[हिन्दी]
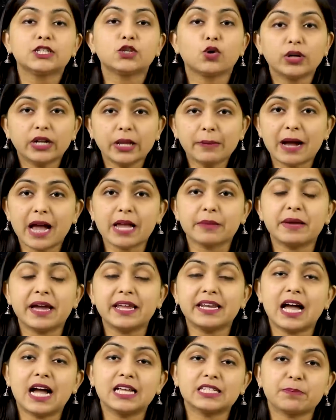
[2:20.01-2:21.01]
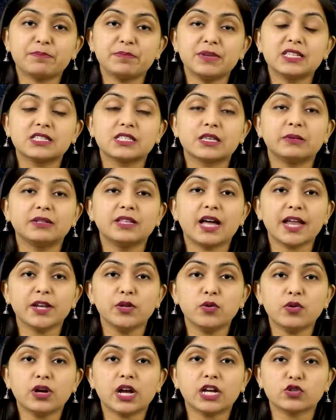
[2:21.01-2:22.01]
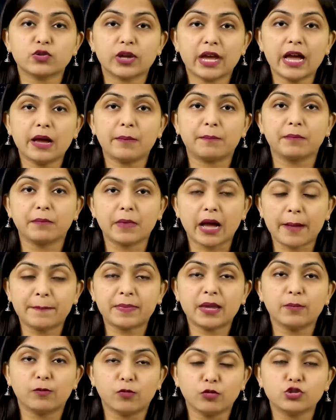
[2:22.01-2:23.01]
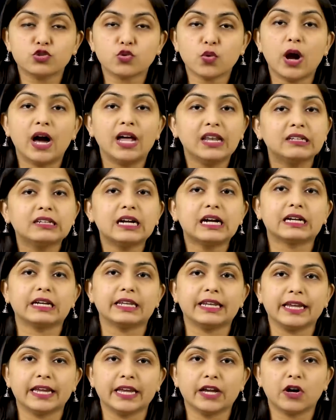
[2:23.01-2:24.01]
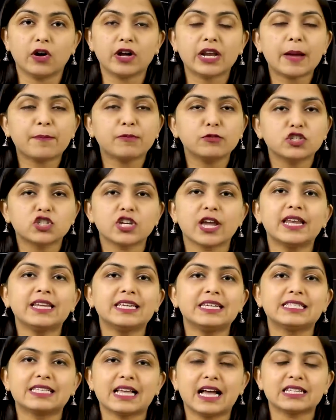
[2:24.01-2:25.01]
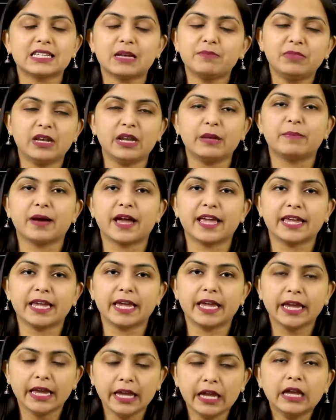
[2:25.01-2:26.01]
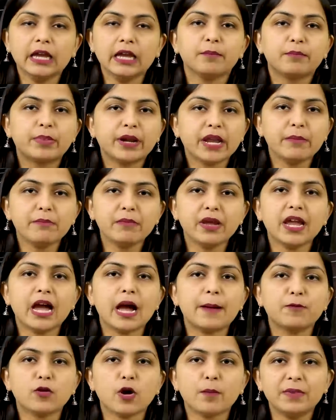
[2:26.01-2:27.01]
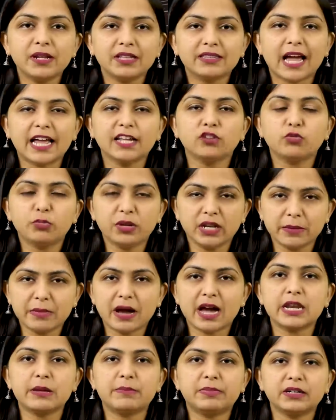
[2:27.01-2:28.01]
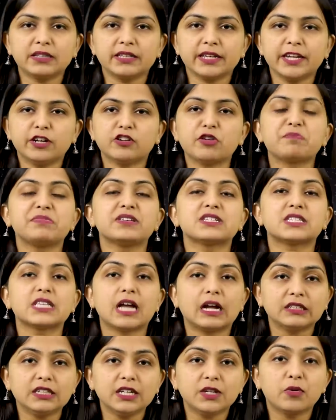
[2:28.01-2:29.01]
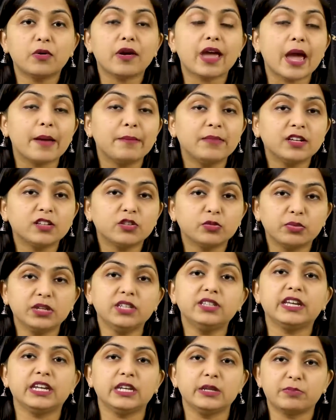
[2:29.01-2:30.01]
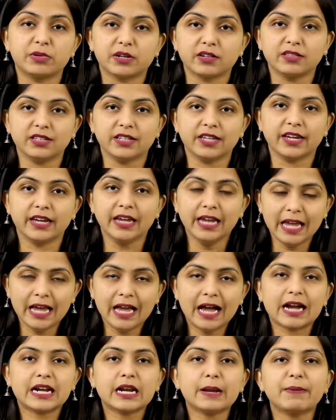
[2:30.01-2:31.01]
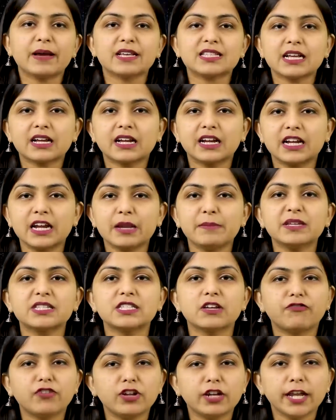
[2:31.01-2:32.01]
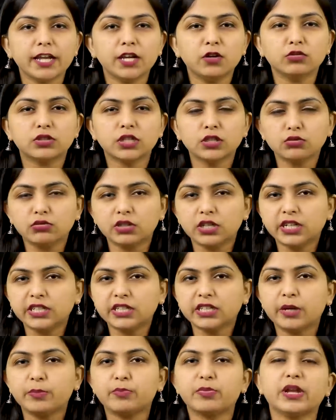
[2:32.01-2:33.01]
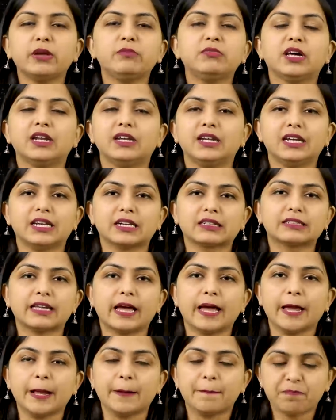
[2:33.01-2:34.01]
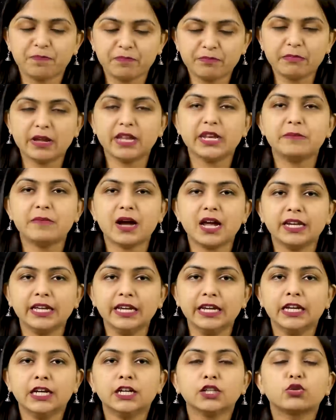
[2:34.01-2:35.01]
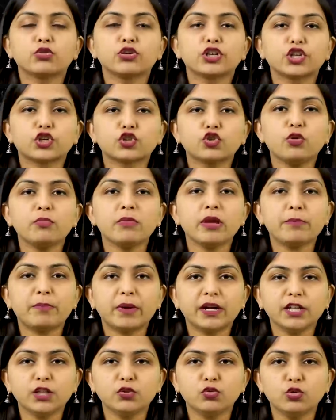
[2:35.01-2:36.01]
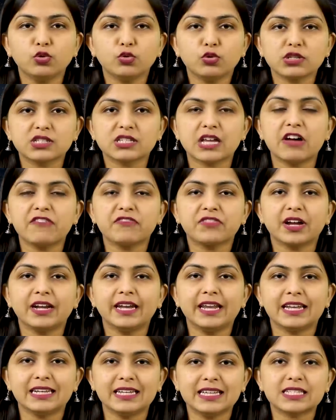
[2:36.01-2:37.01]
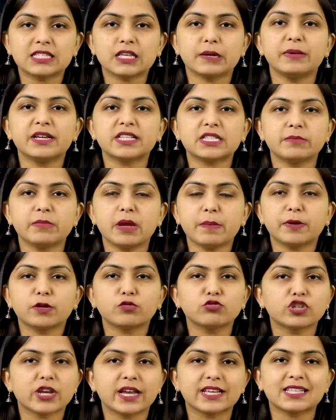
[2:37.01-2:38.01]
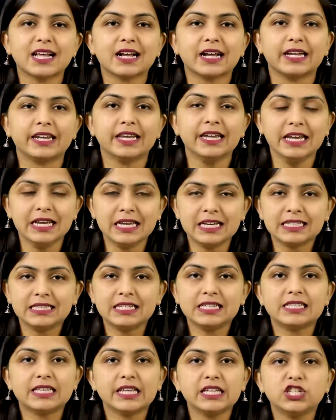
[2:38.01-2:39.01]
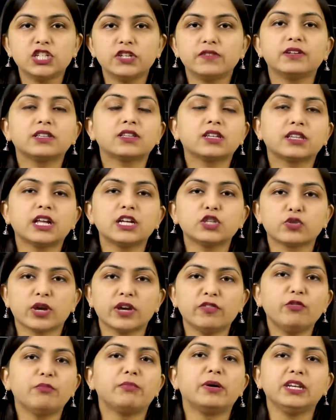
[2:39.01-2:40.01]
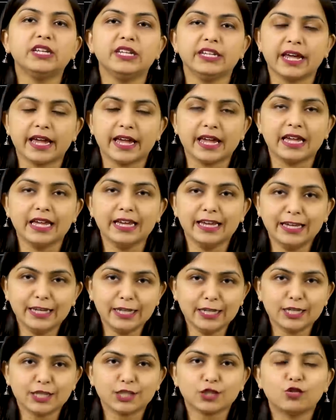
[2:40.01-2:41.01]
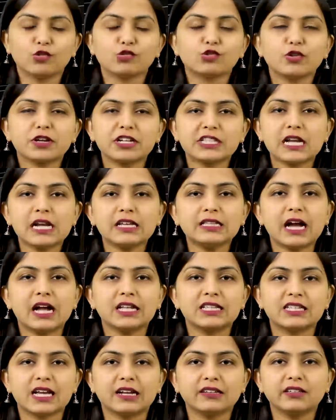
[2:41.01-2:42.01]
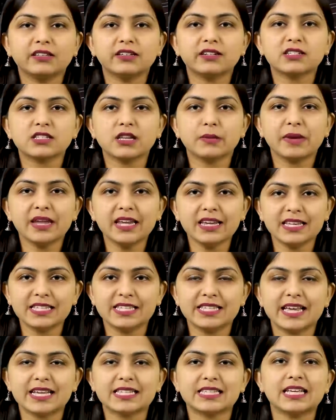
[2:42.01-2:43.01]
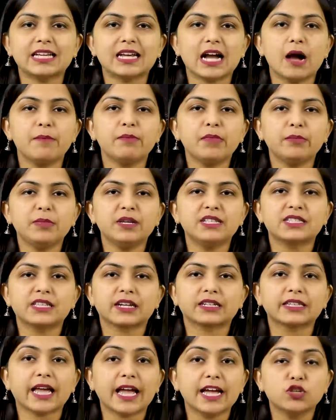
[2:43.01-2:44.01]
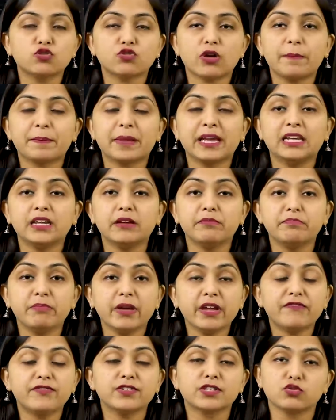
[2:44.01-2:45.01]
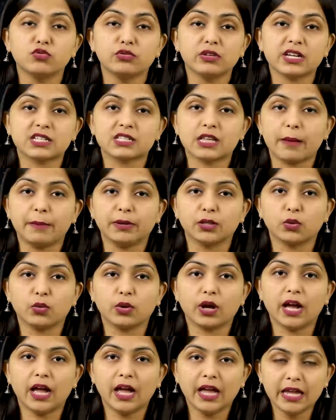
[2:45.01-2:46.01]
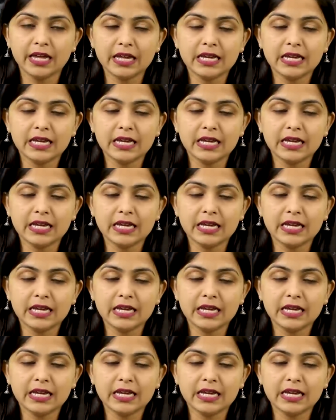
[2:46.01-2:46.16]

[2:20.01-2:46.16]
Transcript: छोटे भाई बहन आज अपनी जिम्मेदारियों का जो है आपके बोझ को हल्का करेंगे और आपको चैन की सांस आप ले पाएंगे प्रेम में आपको अपने दायित्व भी निभाने पड़ते हैं और अपने साथी को अहमियत भी देनी पड़ती है अगर आप ऐसा करने में सफल नहीं होते तो धीरे धीरे प्रेम ढलने लगता है मेरी माने तो रिश्तों में पड़ी धूल को साफ करने के लिए समय समय पर कुछ ऐसा करें जिससे जीवंतता जो है वो बनी रहे दोस्तों के साथ आज ज्यादातर समय किसी ऐसे काम में बीत सकता है जो आपके लिए बेफिजूल का साबित होगा